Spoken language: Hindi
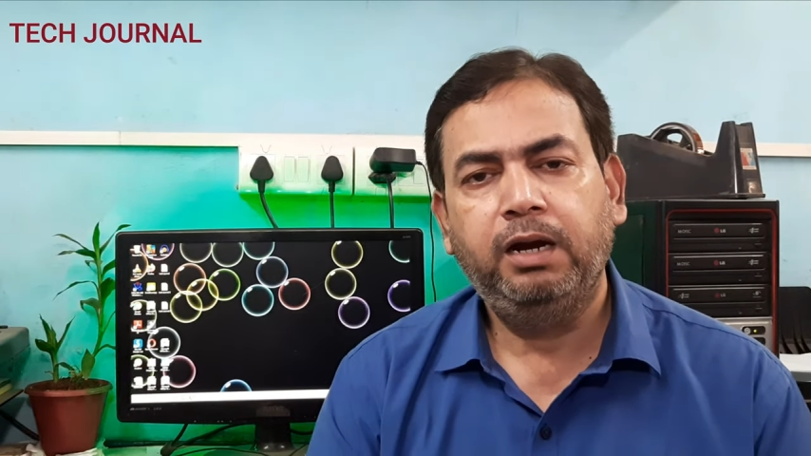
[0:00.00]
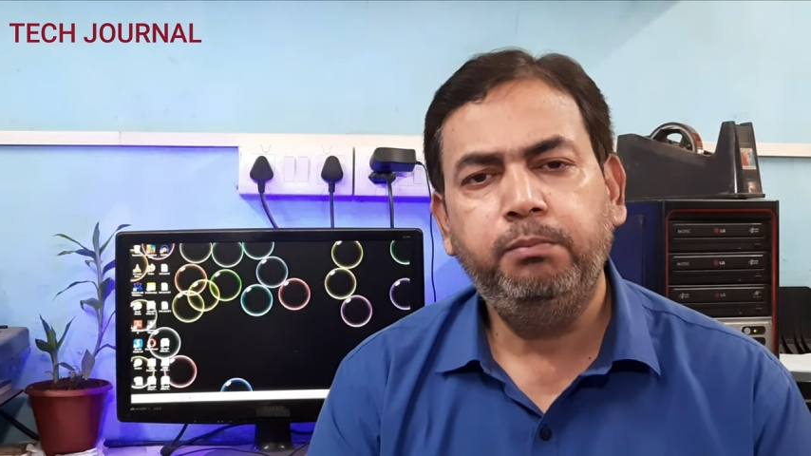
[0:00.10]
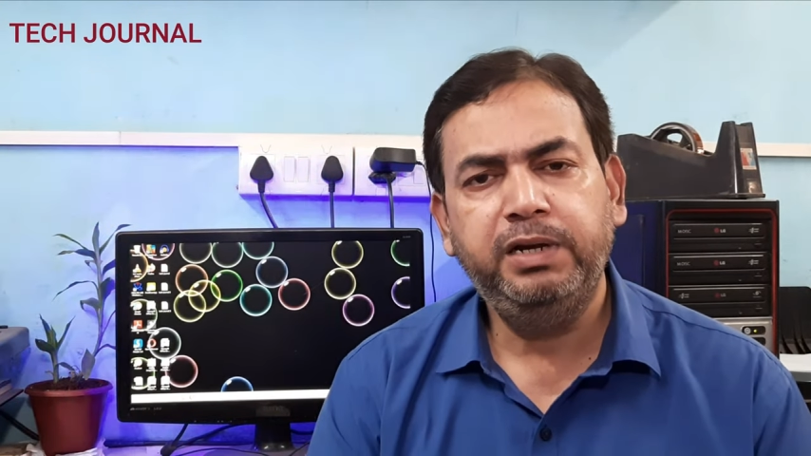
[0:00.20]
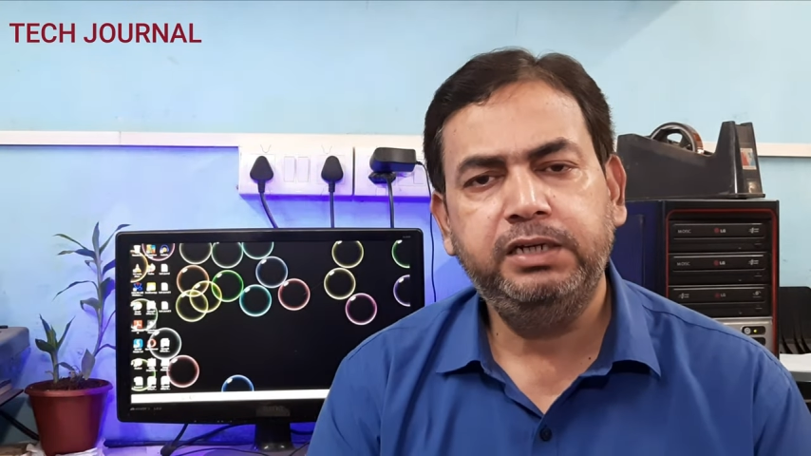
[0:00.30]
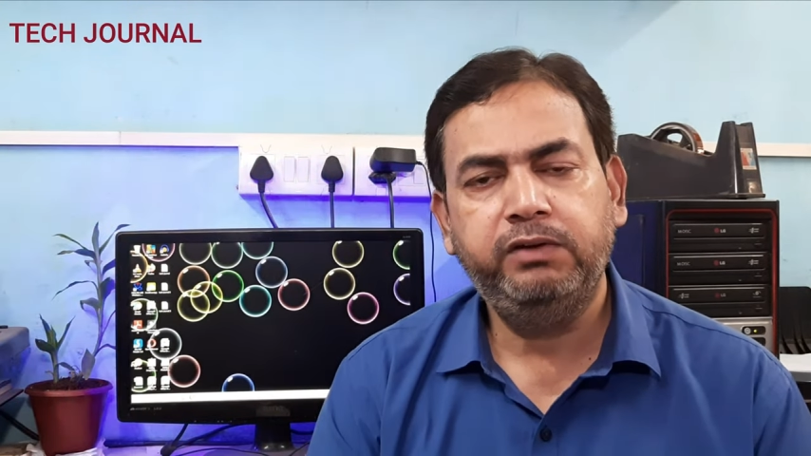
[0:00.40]

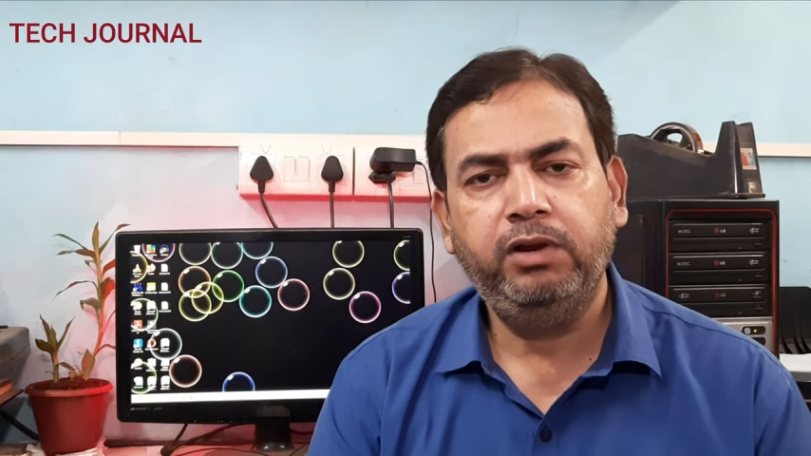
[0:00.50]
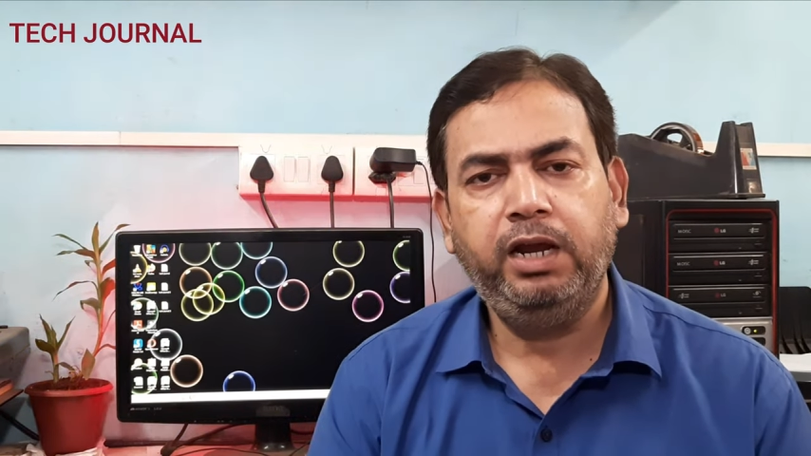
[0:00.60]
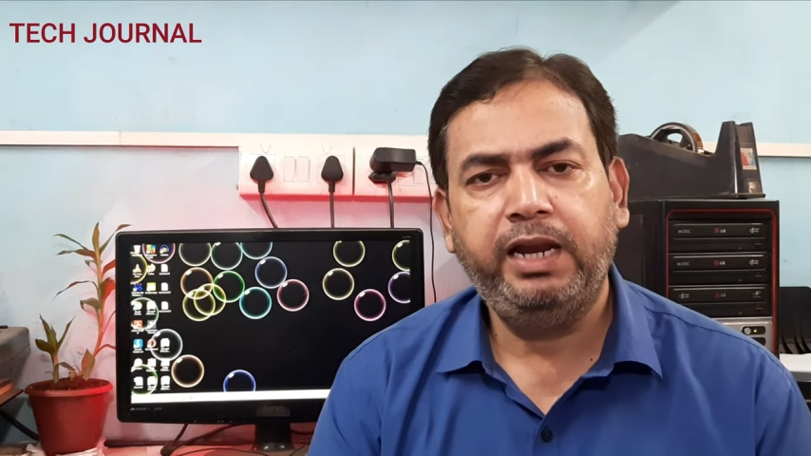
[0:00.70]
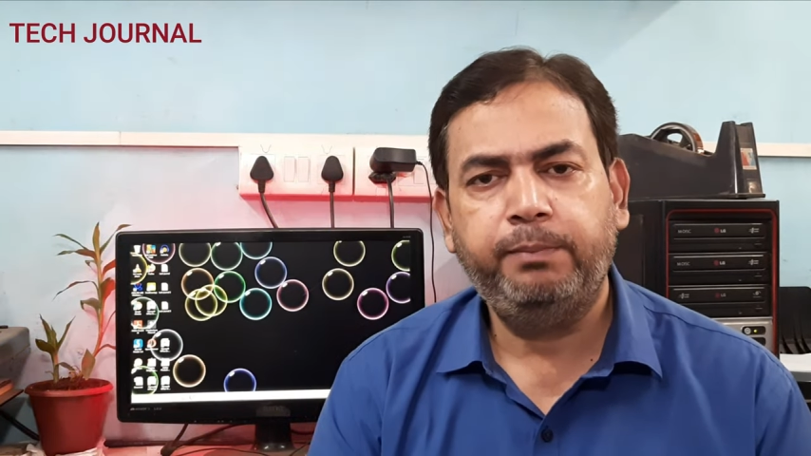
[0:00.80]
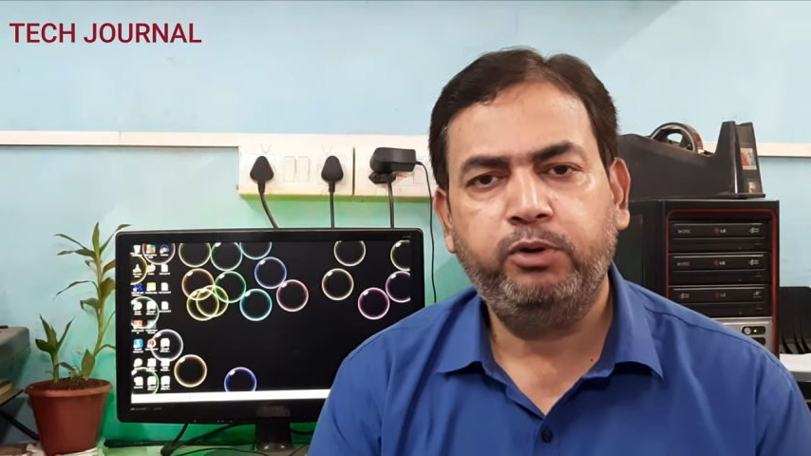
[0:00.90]
कम बजट
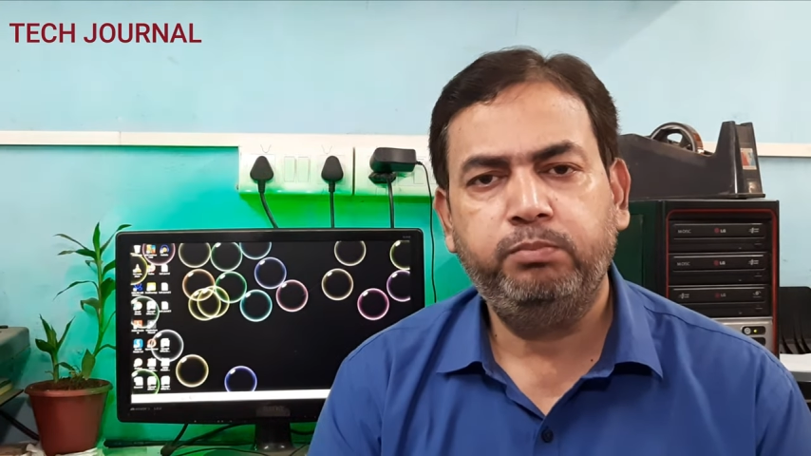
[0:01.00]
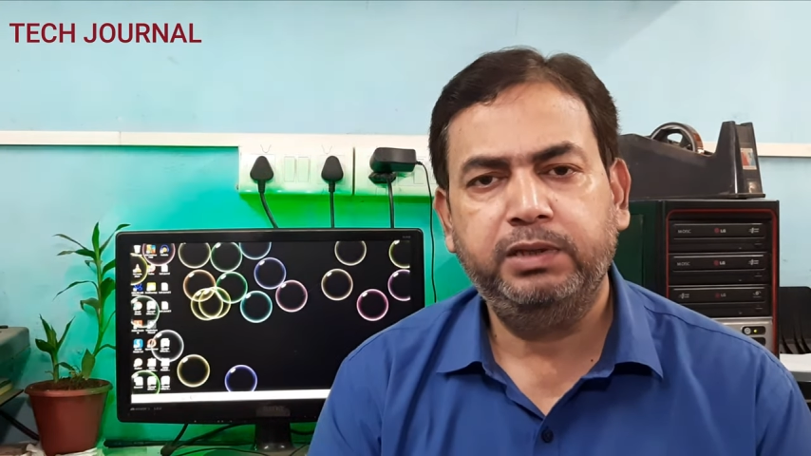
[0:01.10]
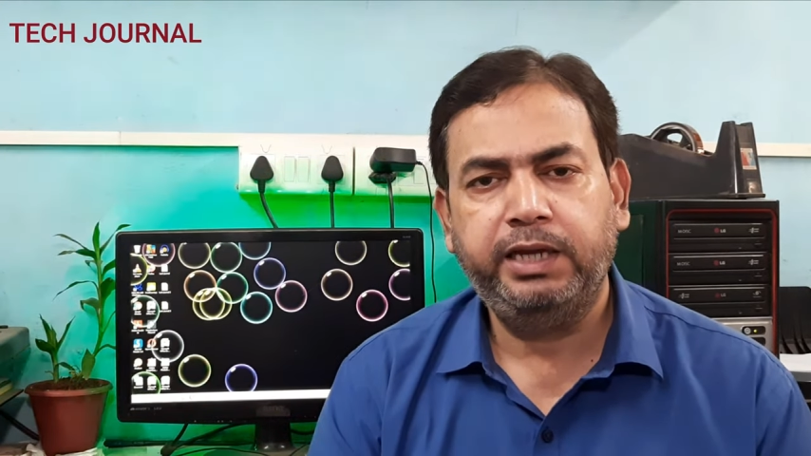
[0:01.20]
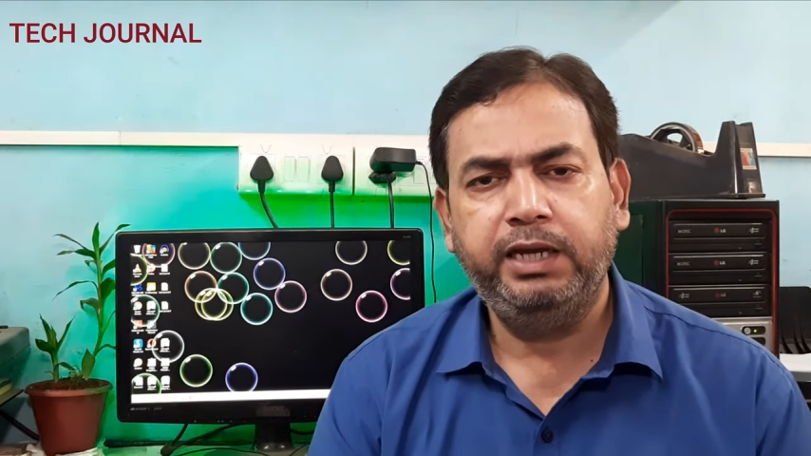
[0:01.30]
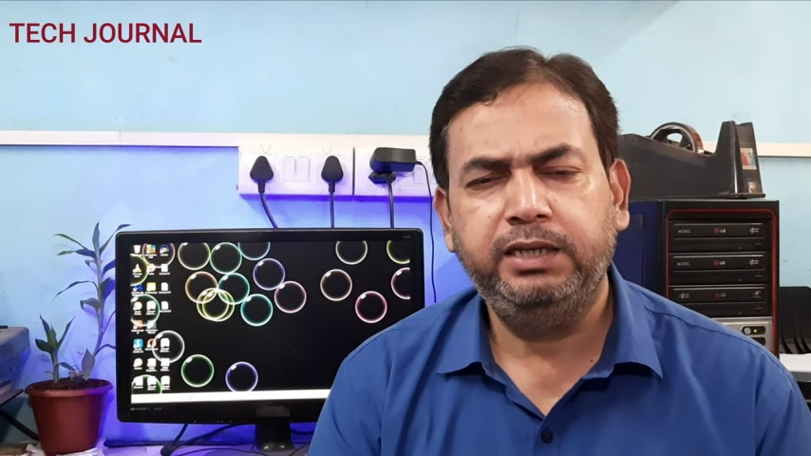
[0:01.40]
वाला लैपटॉप
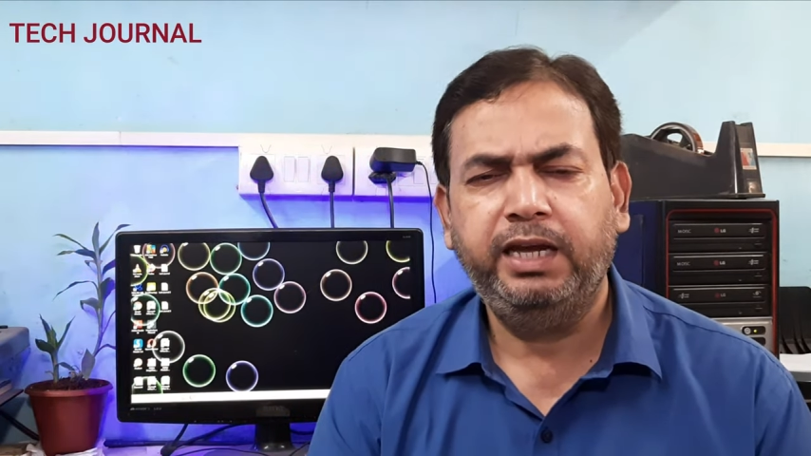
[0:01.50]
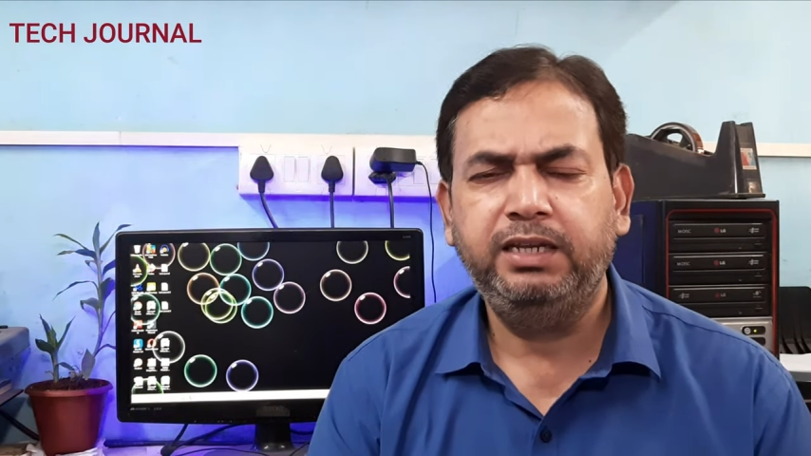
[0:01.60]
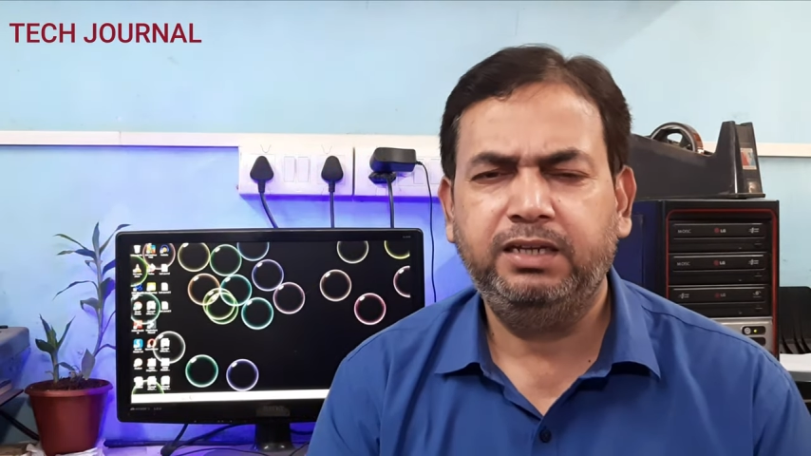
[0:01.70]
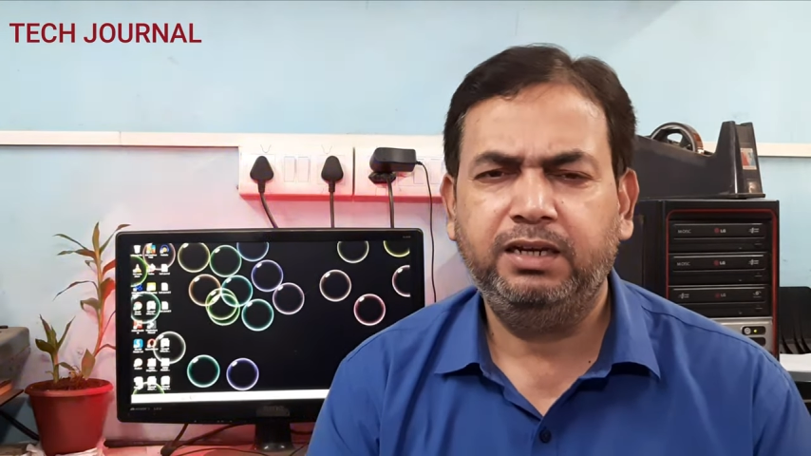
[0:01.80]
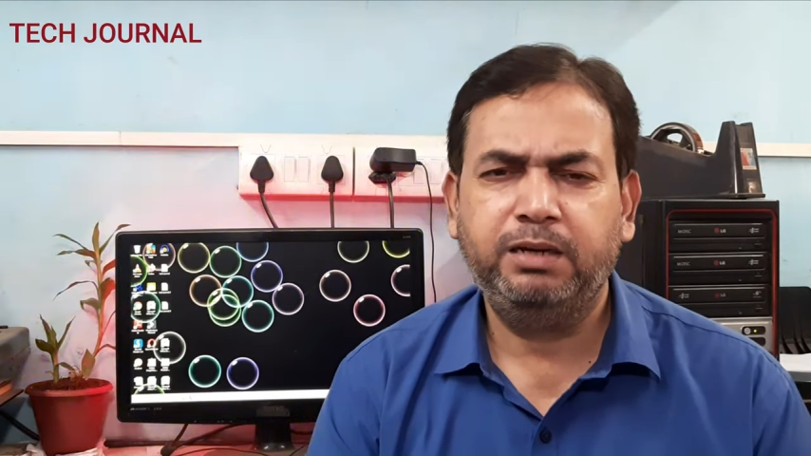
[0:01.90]
बताएं
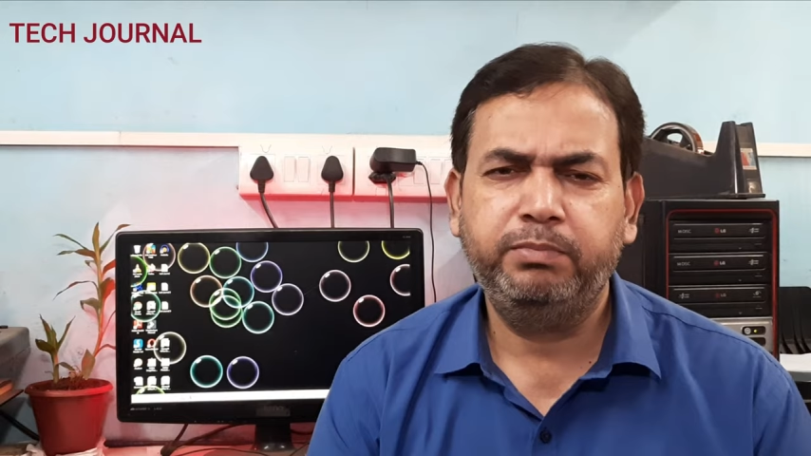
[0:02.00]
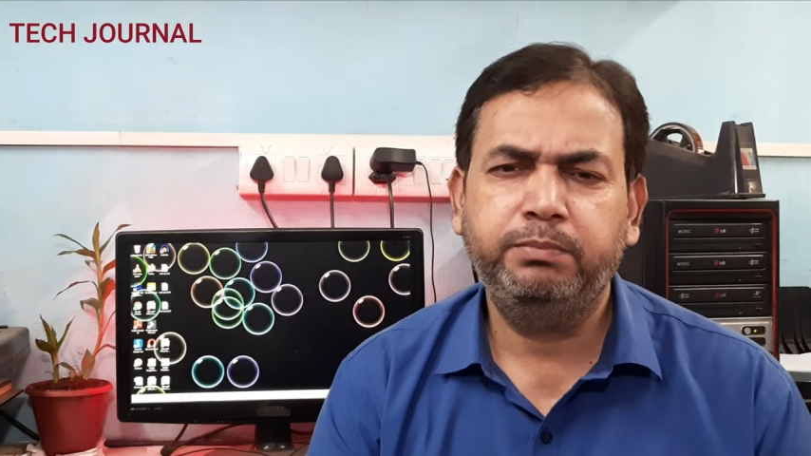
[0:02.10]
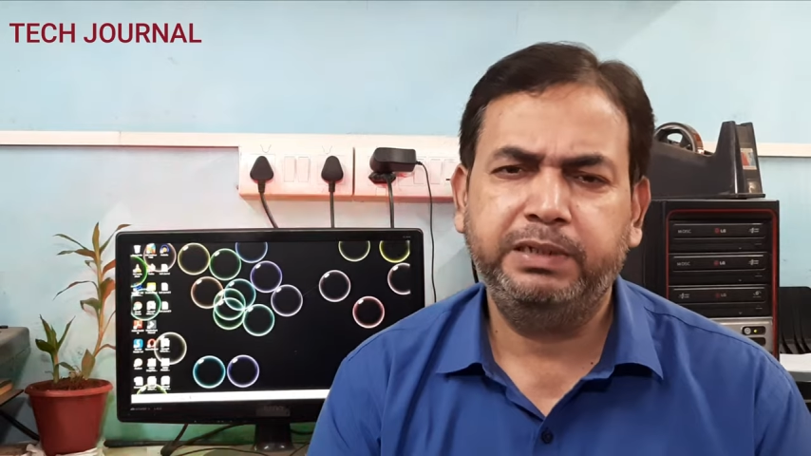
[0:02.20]
यानी कि लगभग